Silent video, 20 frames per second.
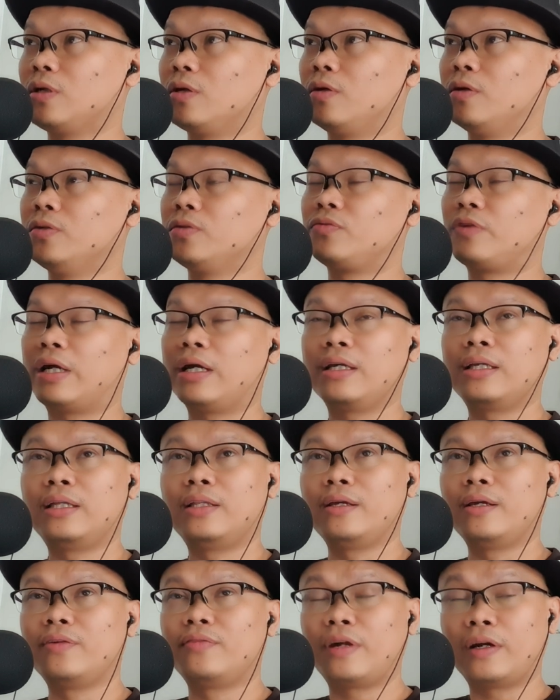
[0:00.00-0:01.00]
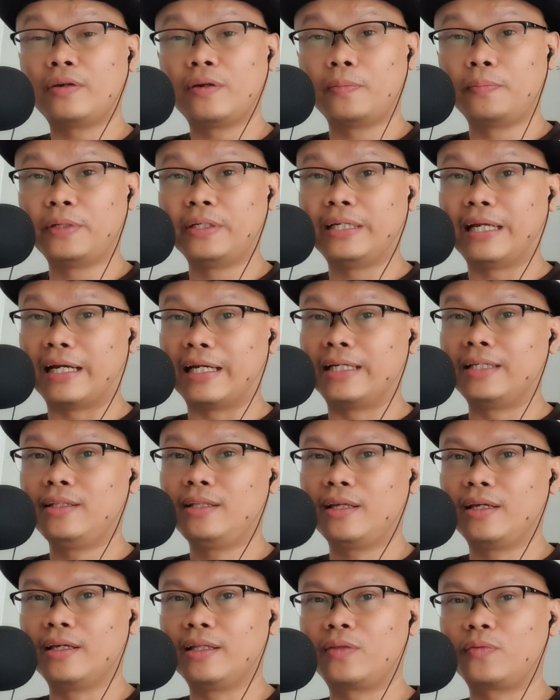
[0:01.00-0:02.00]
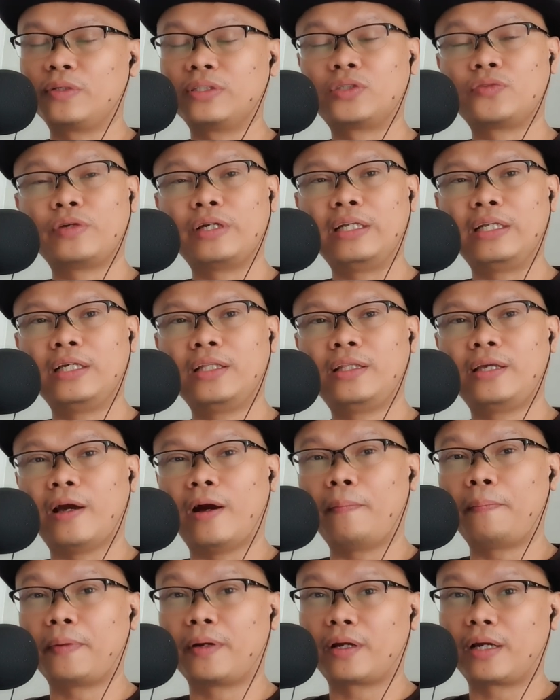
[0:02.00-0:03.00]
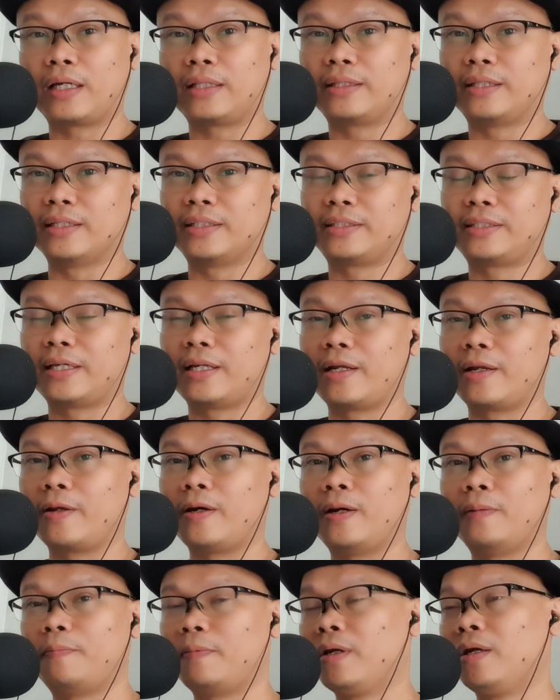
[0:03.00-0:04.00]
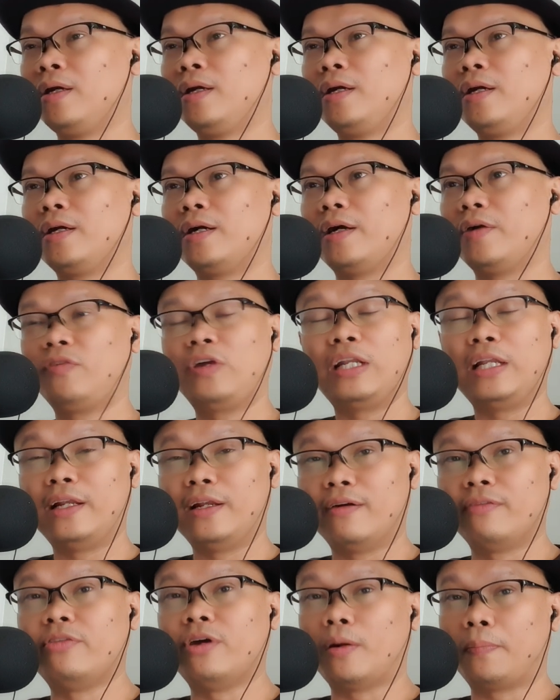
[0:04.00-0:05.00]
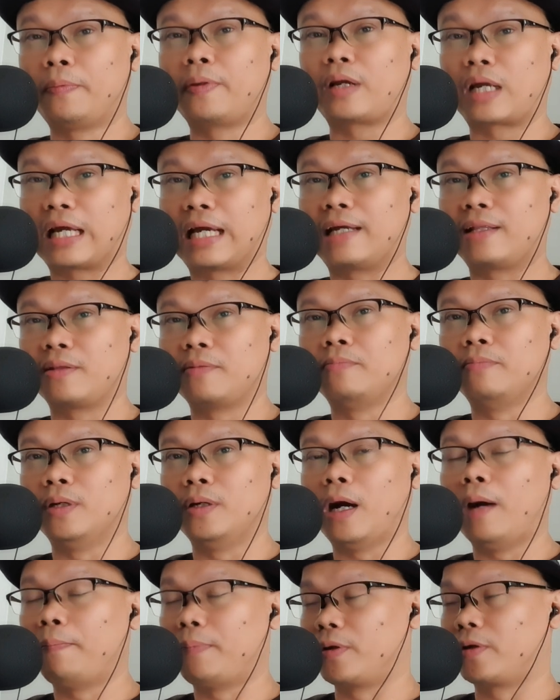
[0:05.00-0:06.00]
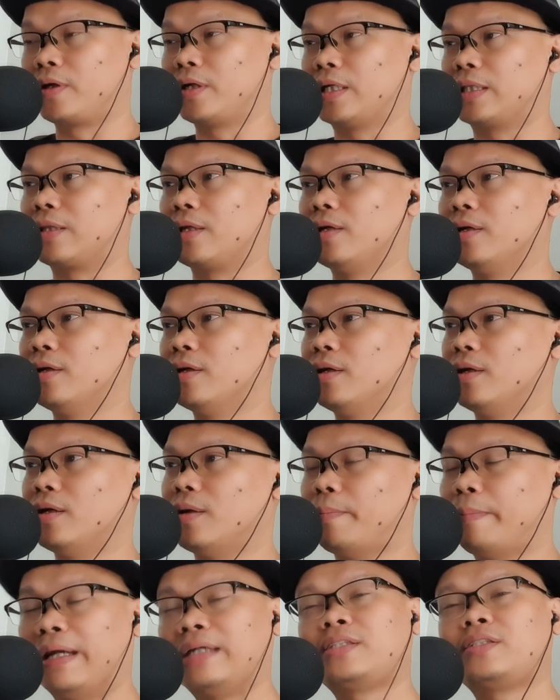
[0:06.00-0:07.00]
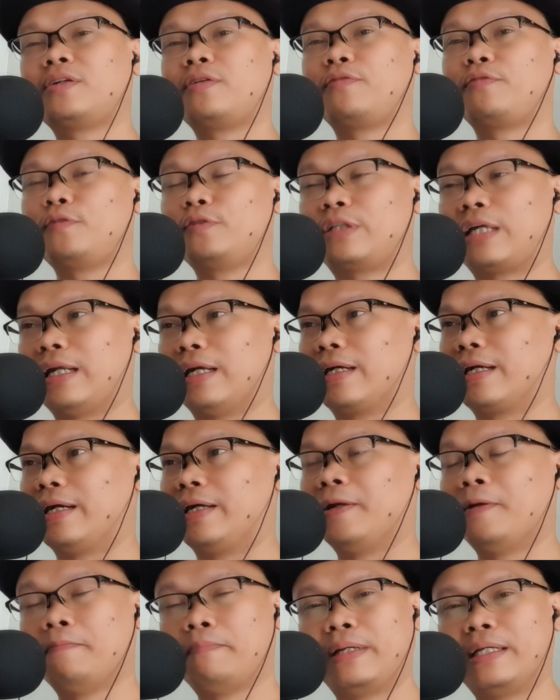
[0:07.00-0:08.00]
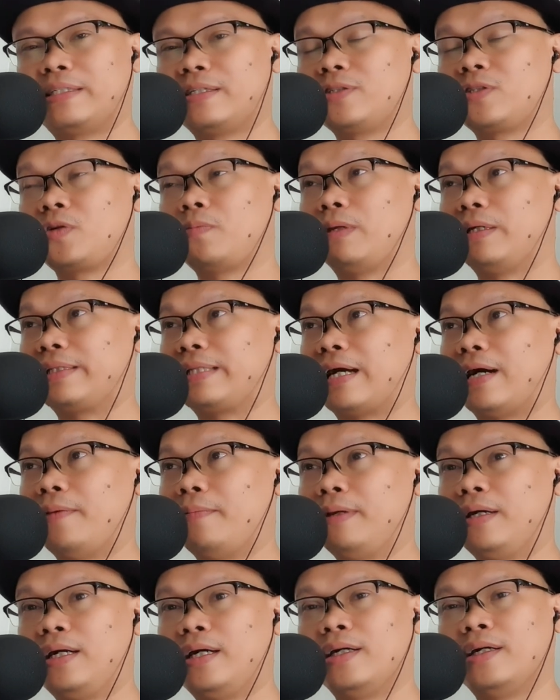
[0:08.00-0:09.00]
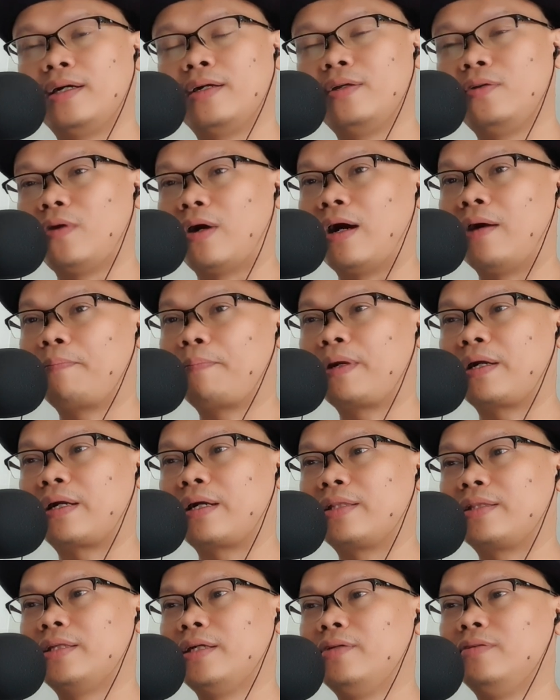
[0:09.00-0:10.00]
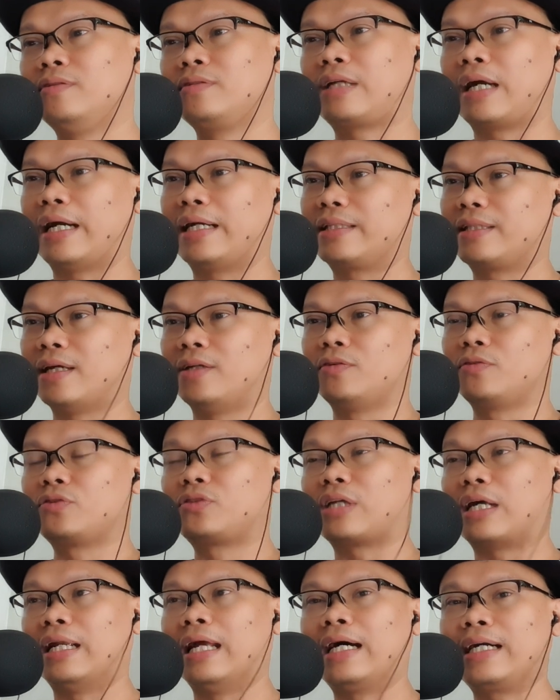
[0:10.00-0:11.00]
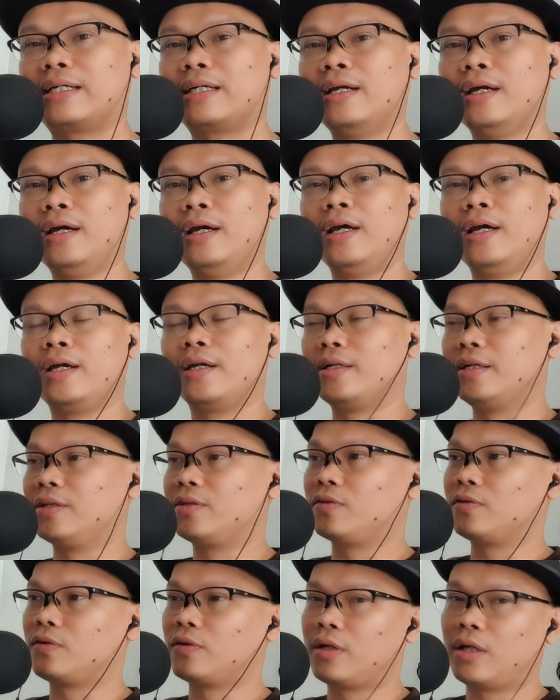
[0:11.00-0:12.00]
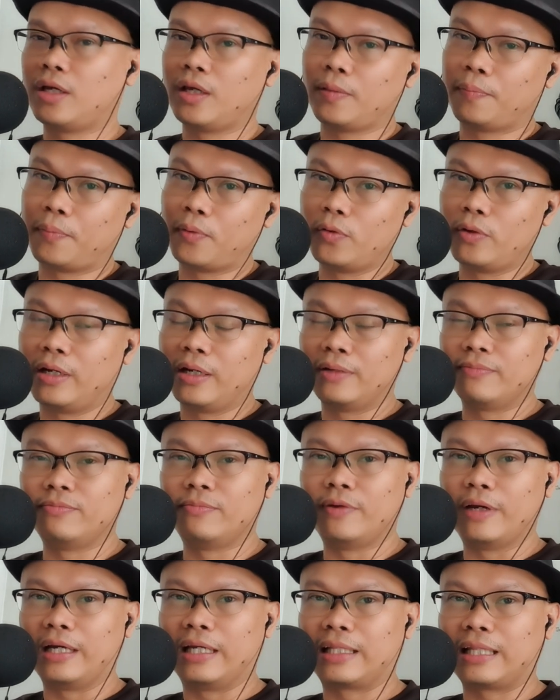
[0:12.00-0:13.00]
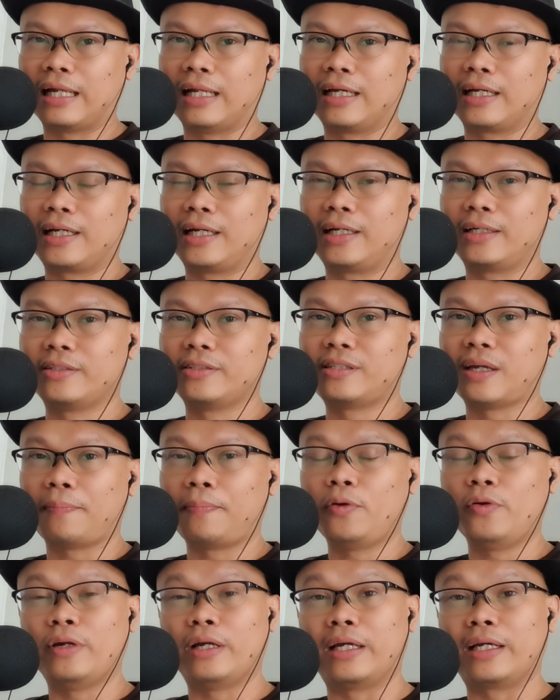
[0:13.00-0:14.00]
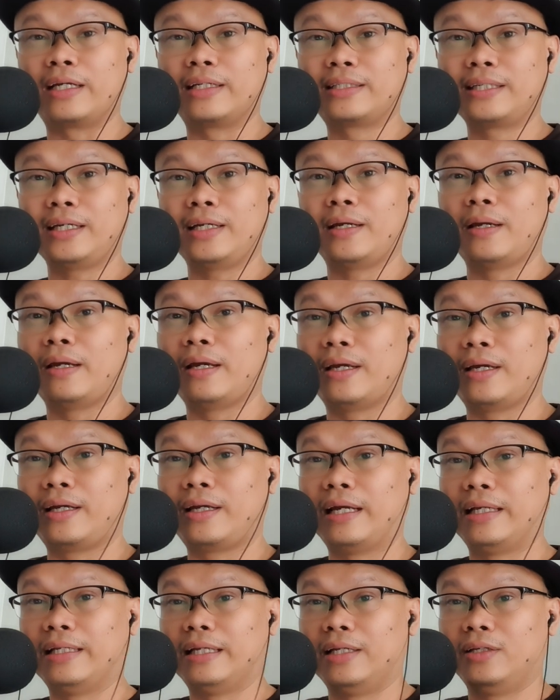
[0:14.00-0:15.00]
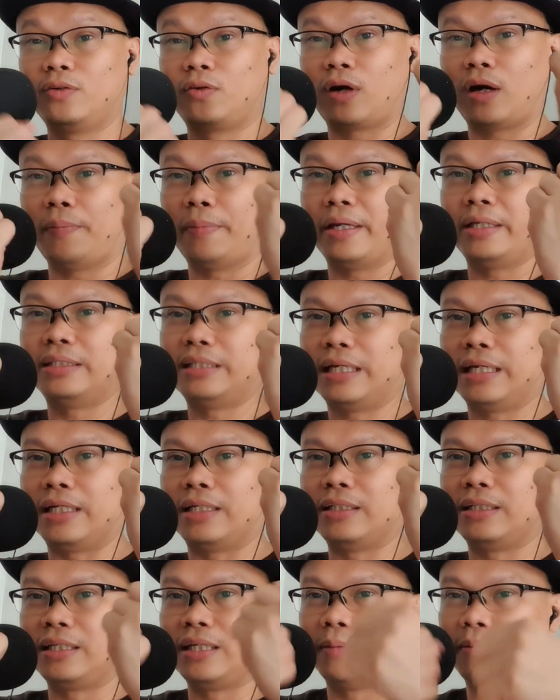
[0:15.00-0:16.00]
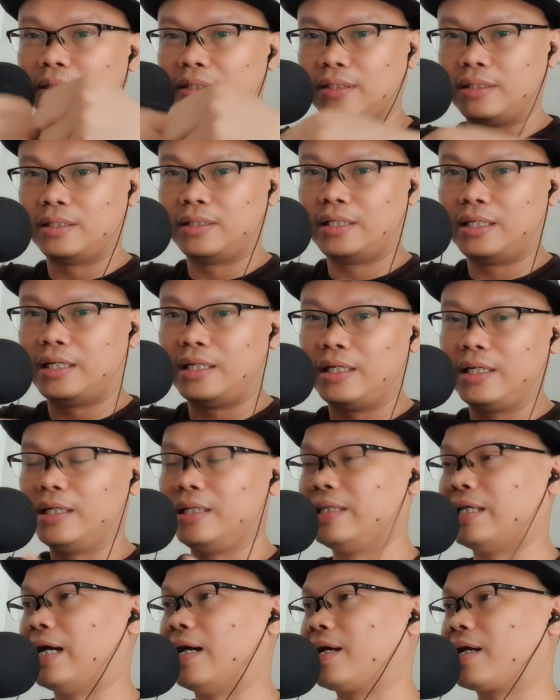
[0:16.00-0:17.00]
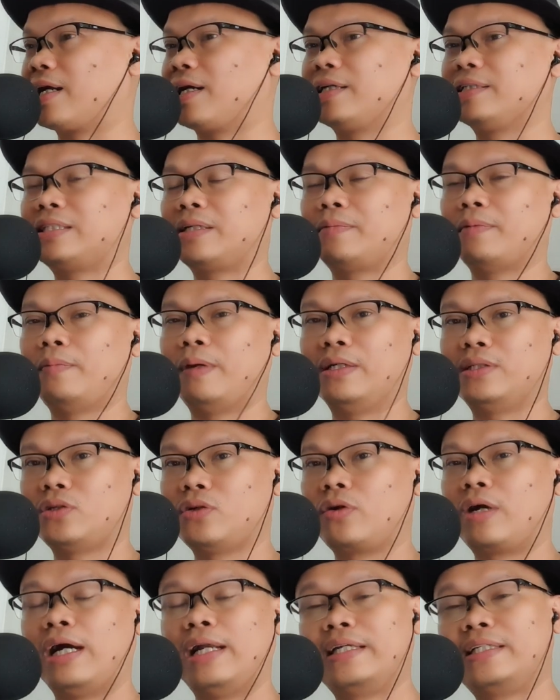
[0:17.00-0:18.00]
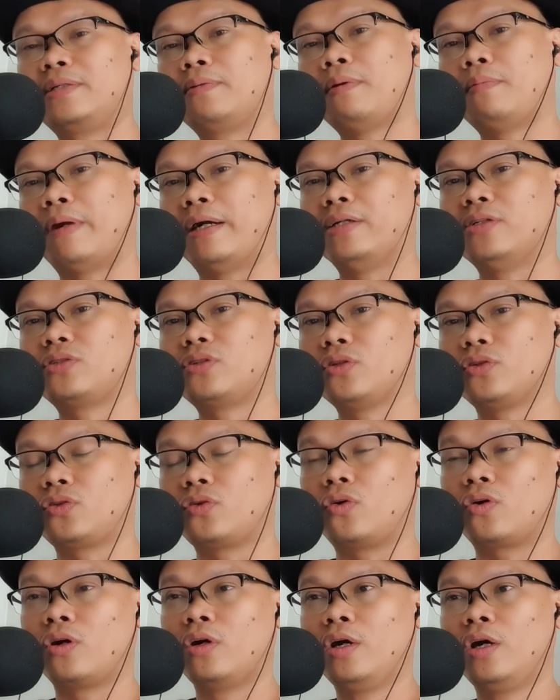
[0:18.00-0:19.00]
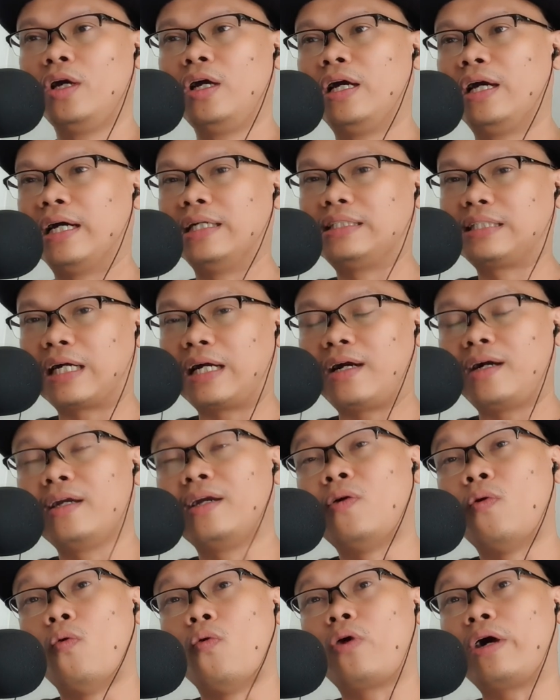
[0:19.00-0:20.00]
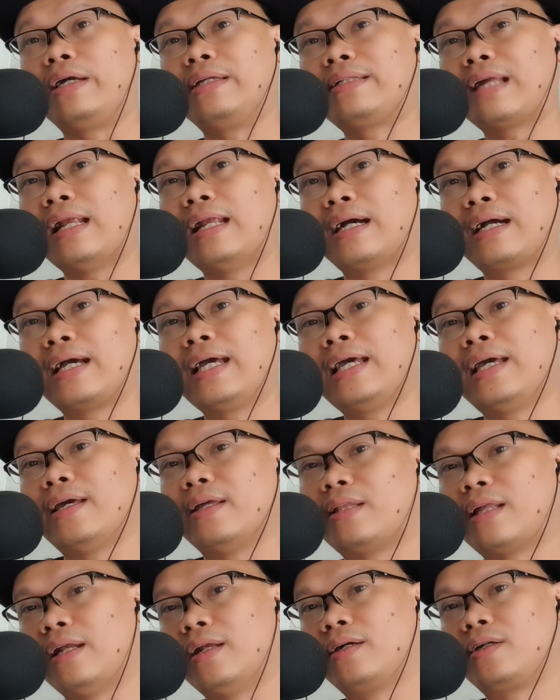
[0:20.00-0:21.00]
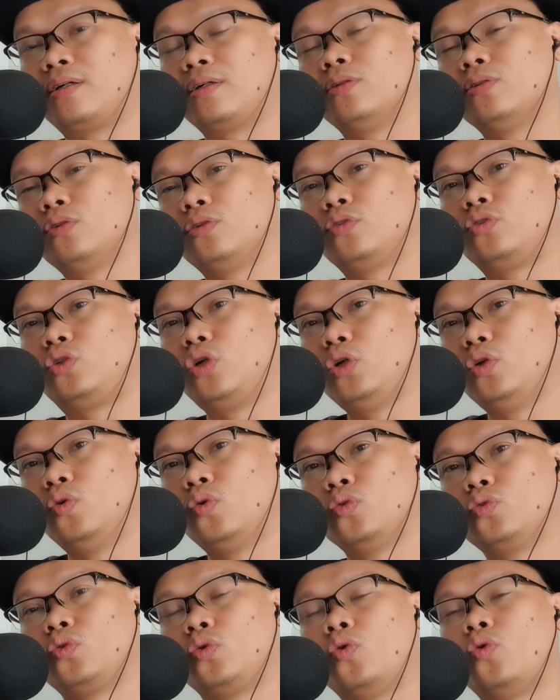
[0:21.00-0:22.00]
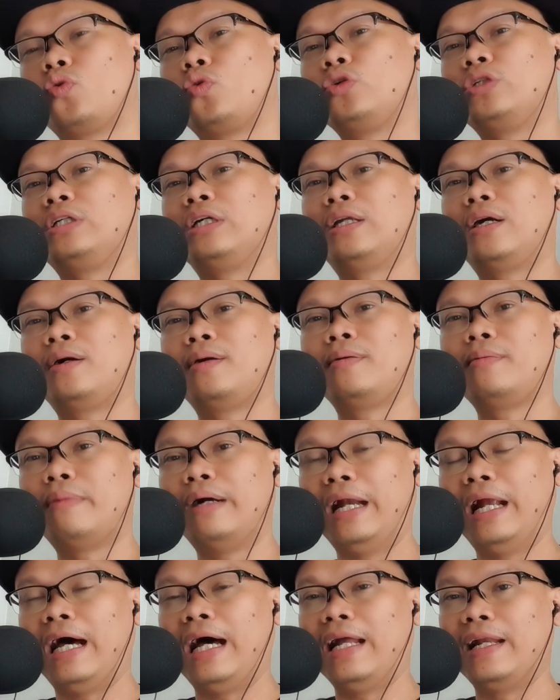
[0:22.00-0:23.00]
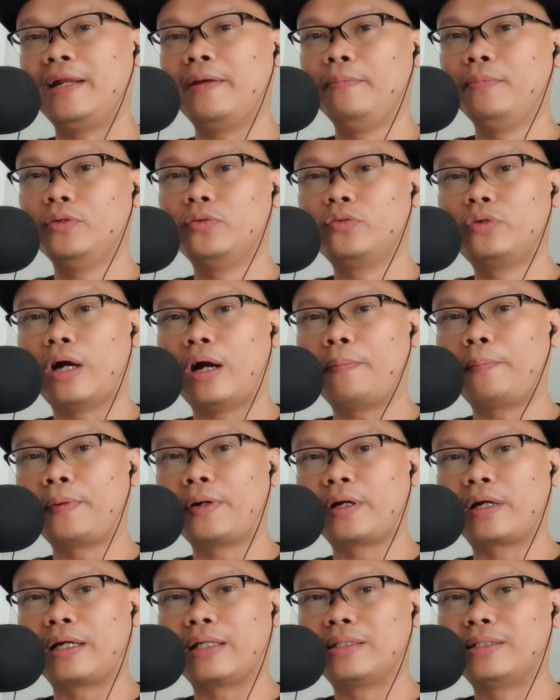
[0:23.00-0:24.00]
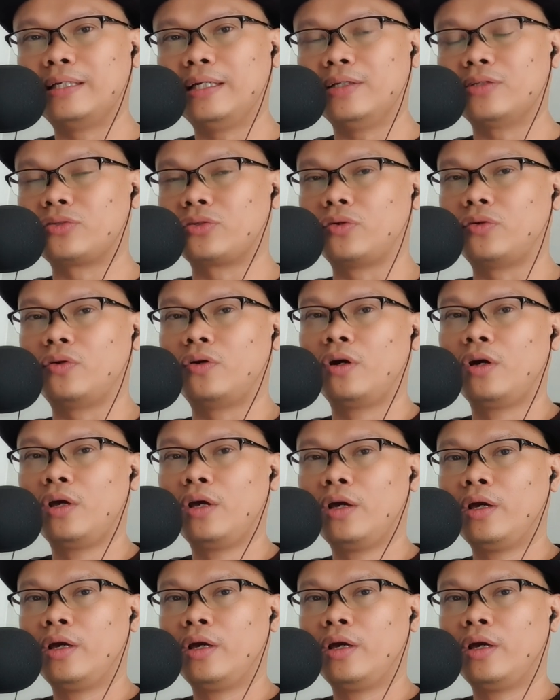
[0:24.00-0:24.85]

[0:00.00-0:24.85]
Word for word: on in, in round number nine. It was really the uppercut that set it up. I really love the uppercut. Uh, uppercut, uh, masterful talaga. Ilang beses tumatama yung uppercut na yon kahit anong salag nitong ni Puleb eh talagang sa eh kasi eh, ganyan yung kamay niya eh. hindi naman hindi hinaharangan sa baba so galing sa baba yung suntok at saka hukay talaga eh. Talagang dinudukot niya ng malalim yung uppercut niya. So,